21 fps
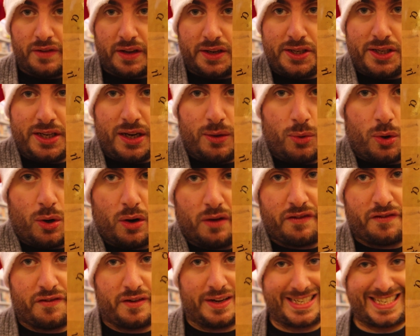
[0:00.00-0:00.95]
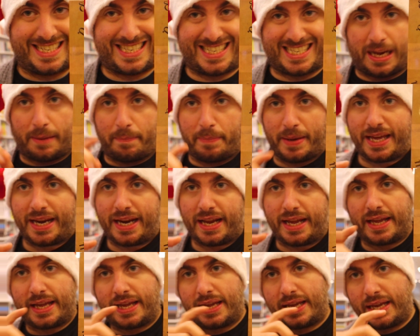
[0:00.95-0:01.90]
Virginia Woolf,
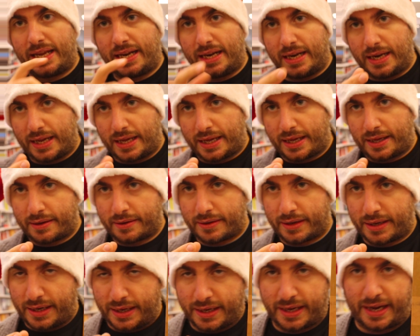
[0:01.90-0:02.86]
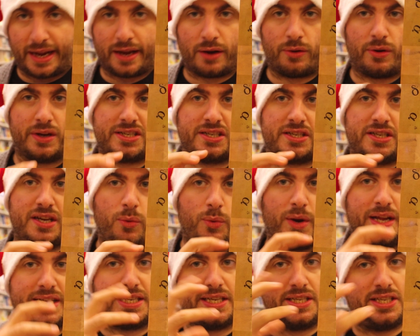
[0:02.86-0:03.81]
sapere il, il greco è sia
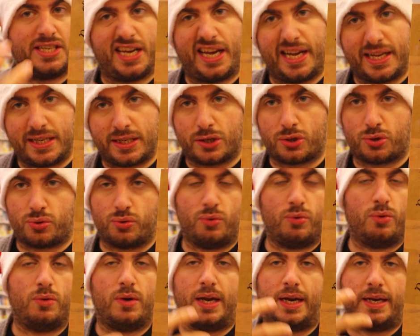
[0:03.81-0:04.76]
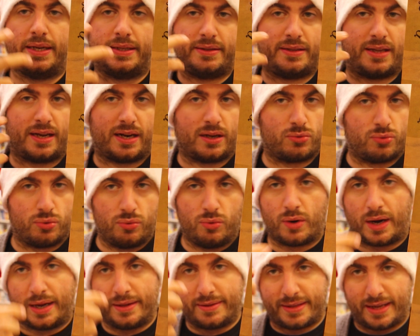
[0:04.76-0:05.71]
un'esegesi sulla
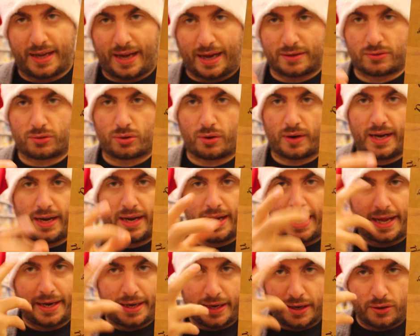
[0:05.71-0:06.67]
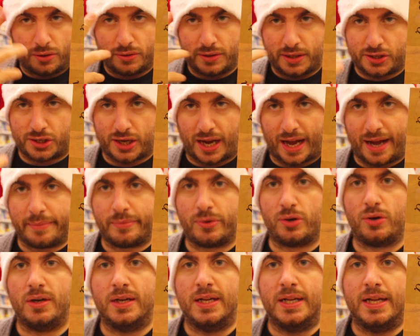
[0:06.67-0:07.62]
letteratura, il teatro ellenico,
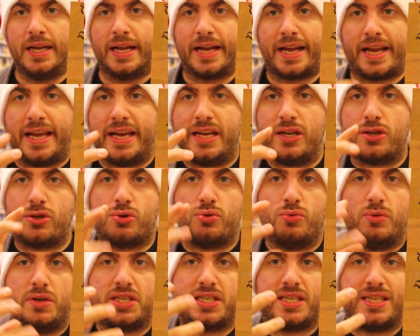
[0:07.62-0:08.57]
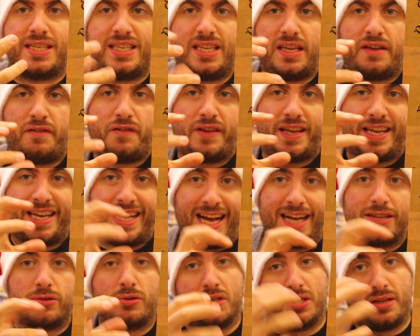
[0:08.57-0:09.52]
diciamo, che sul
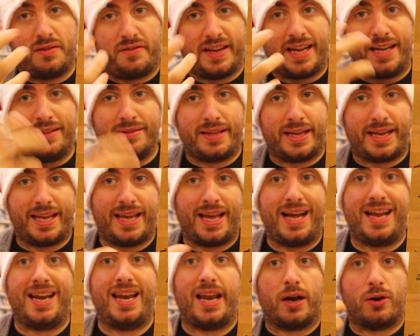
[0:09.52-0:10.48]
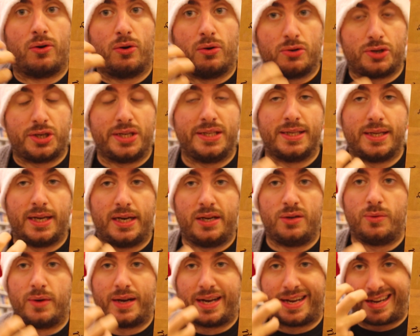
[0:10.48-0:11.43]
significato, e significante che ha la conoscenza della
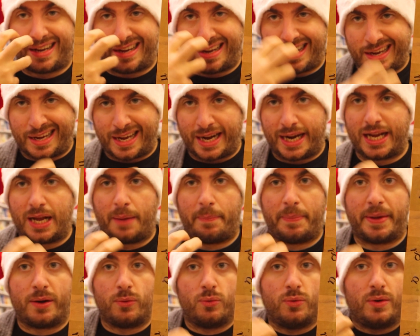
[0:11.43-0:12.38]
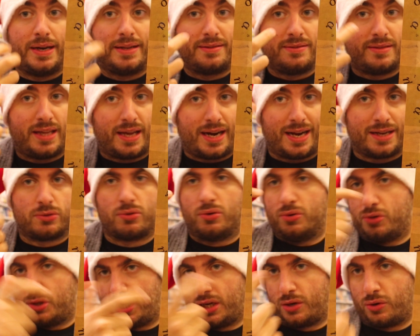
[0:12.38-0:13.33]
lingua greca per un
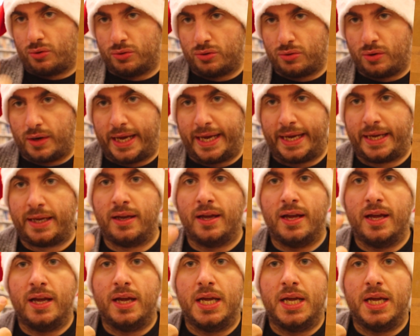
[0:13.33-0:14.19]
letterato secondo lei.